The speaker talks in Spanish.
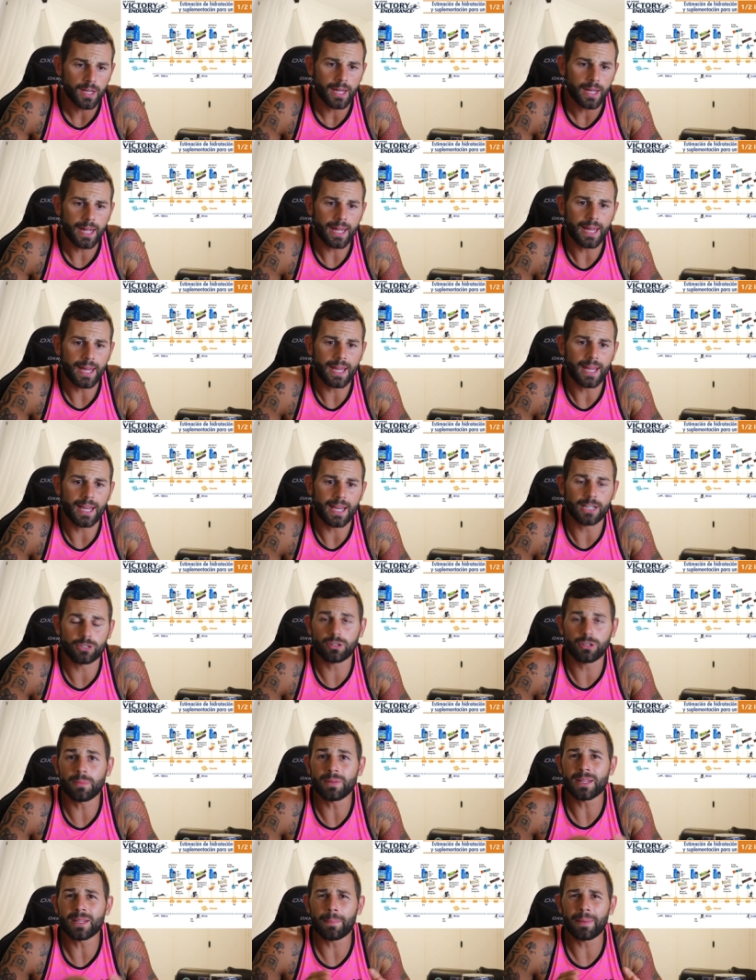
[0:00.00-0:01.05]
Eh, esto
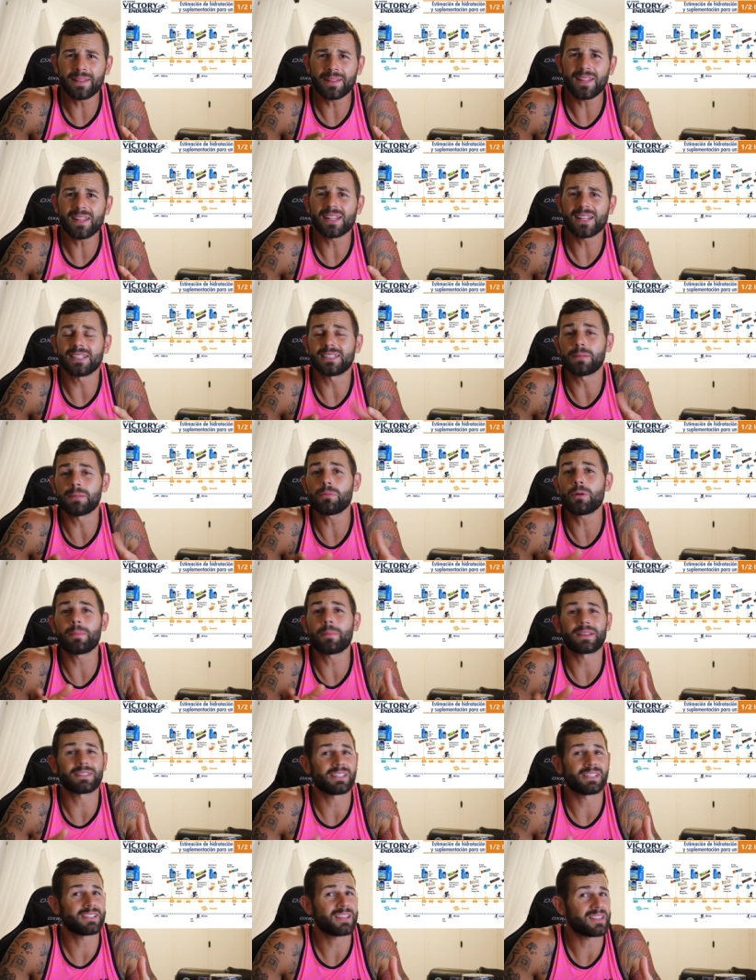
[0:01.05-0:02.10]
también depende del tiempo que
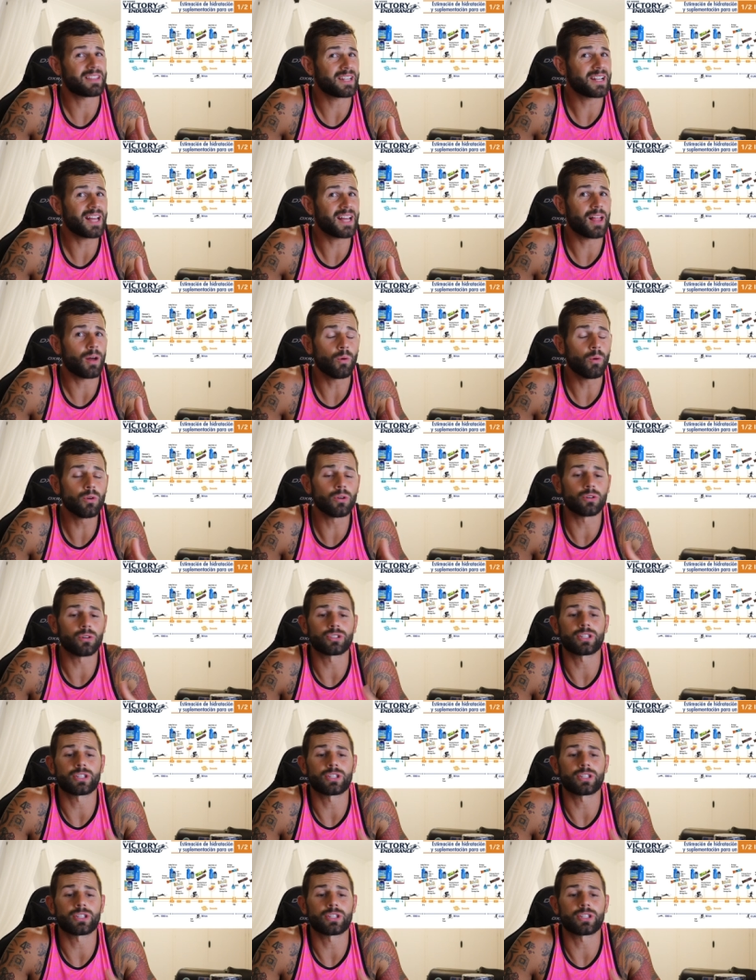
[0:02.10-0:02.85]
penséis hacer cada uno.